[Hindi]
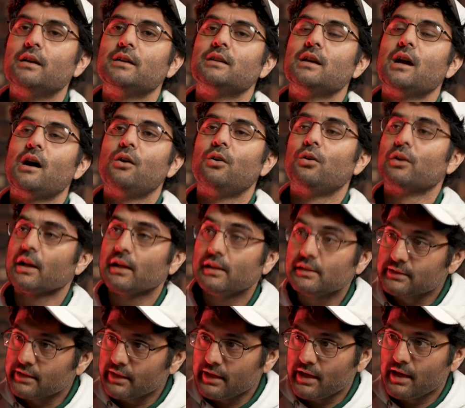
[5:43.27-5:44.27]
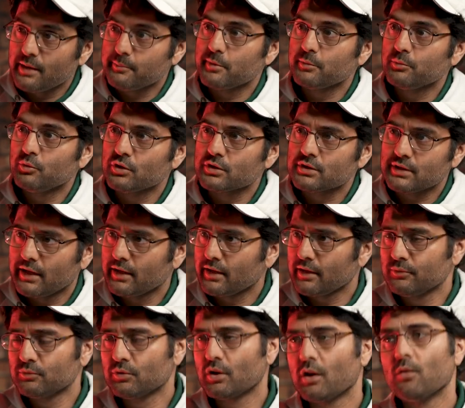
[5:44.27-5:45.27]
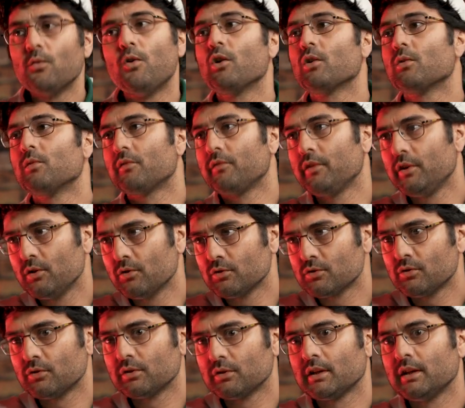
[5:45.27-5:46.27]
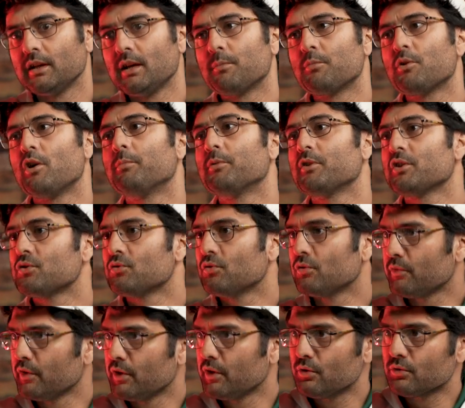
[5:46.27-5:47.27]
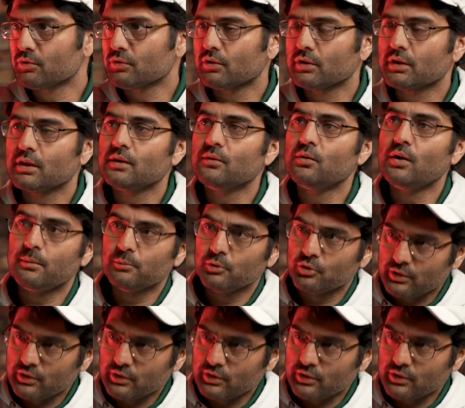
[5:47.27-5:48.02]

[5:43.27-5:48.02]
या होटल्स हैं यहाँ पे बहुत सारे उनके वॉक ओवर वीडियोज़ होते हैं या प्रॉपर्टी शूट वीडियोज़ होते हैं वो हम